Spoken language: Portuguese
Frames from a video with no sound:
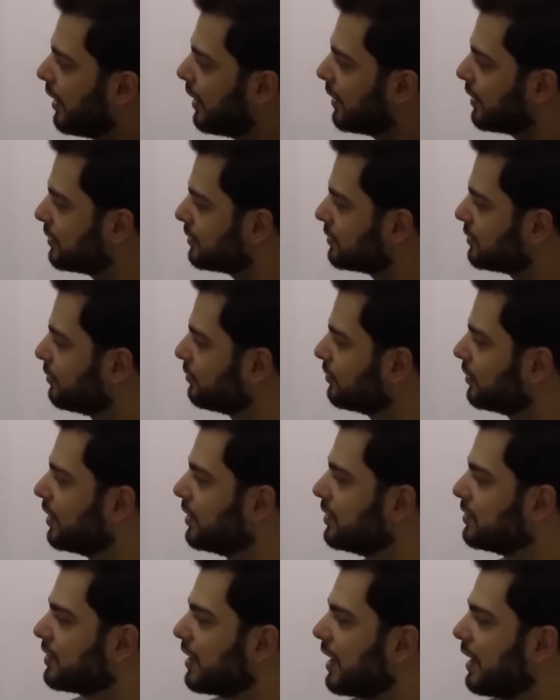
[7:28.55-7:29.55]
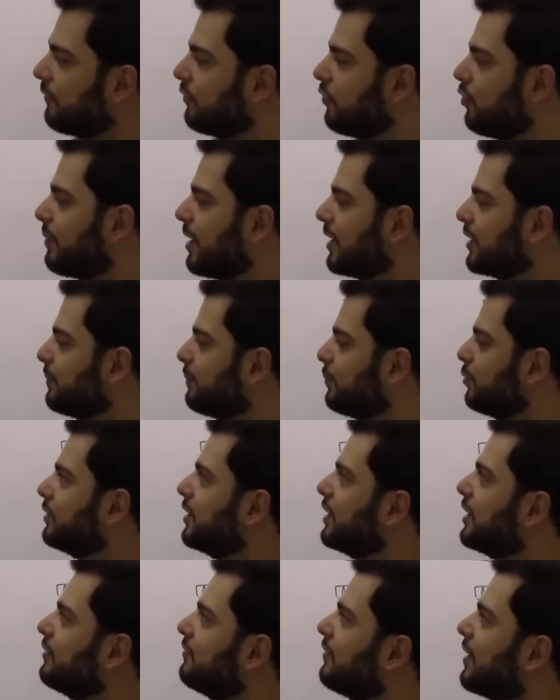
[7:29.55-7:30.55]
A questão 3 é formada por
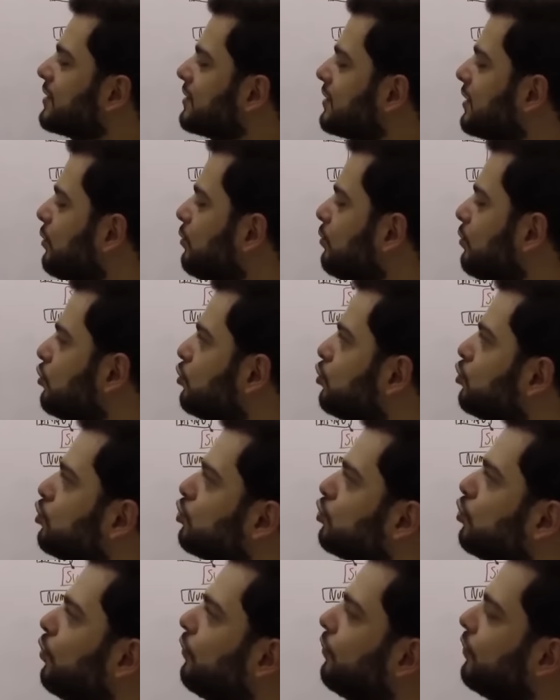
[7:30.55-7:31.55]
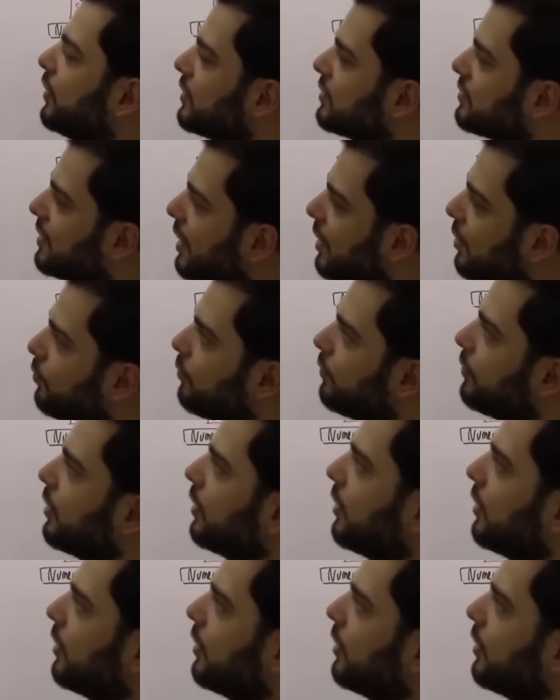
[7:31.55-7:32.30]
derivação sufixal,